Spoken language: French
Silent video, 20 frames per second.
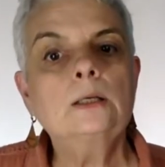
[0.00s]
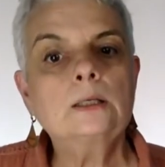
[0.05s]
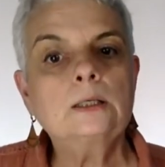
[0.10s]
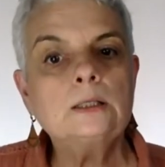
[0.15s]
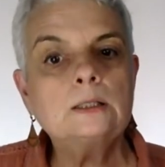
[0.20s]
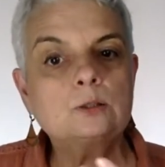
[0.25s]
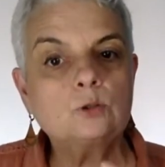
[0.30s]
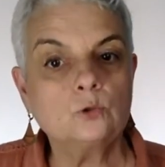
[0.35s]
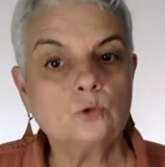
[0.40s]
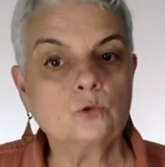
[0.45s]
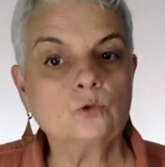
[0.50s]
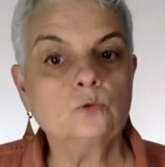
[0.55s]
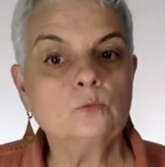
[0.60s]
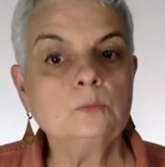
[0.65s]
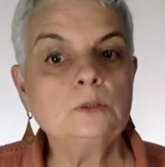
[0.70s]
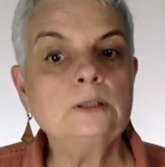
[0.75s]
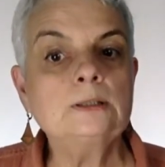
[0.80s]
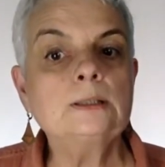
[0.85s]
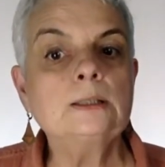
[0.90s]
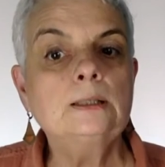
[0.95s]
qui se sont
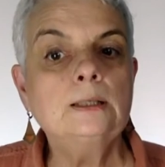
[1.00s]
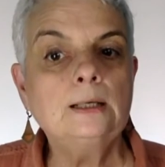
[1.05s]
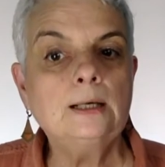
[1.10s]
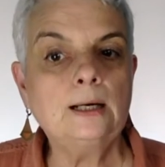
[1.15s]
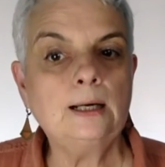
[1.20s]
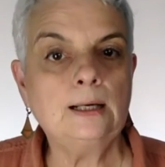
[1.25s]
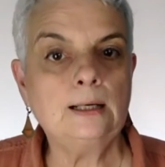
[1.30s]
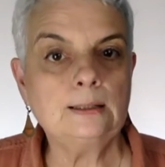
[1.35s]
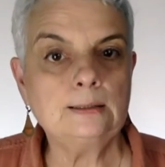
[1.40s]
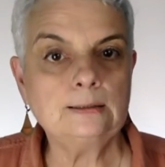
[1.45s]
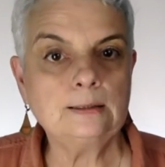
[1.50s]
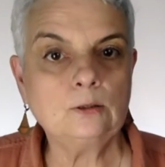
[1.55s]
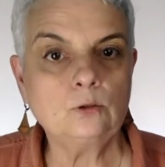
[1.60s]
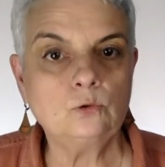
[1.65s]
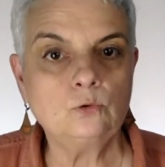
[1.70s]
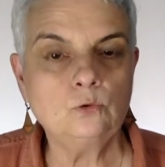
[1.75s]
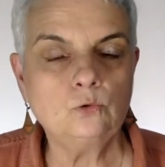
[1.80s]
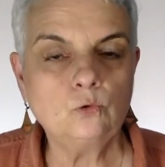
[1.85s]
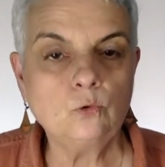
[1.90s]
mises à l'intérieur de